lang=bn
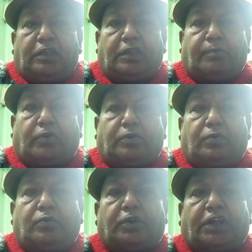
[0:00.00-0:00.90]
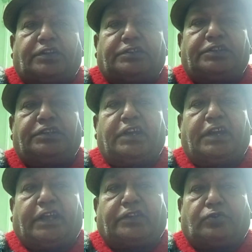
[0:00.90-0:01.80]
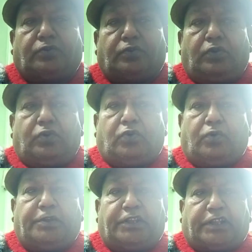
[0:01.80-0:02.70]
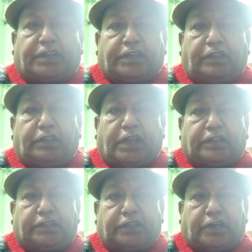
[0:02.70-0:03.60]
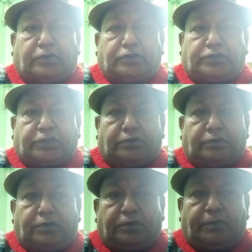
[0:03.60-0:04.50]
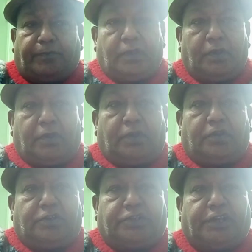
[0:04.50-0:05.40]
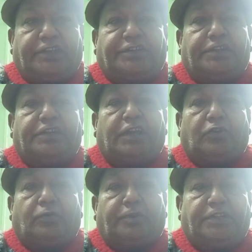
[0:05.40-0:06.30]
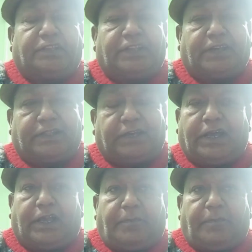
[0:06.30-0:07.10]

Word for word: এবং ওনার সিনিয়র একজন অভিনেতাকে থাকতে দেওয়া হয়েছে সেই সিনিয়র অভিনেতা দাদা